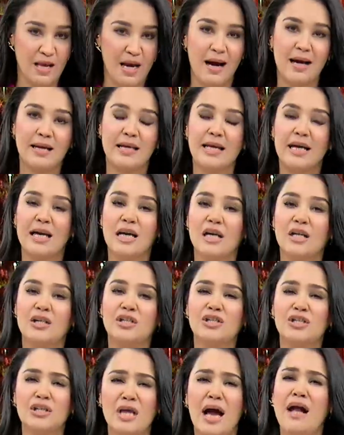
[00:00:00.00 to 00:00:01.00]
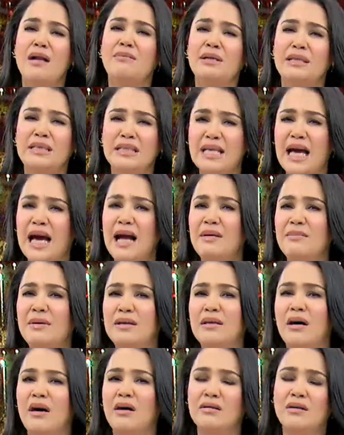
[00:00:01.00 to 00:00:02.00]
Hani kış gelmedi
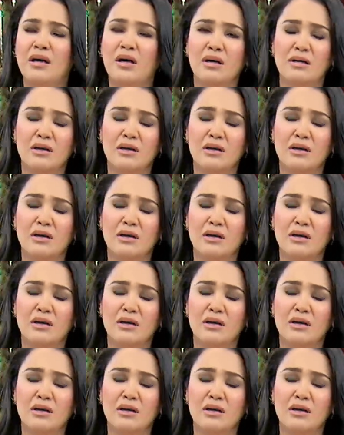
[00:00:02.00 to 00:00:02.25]
gelmedi Allah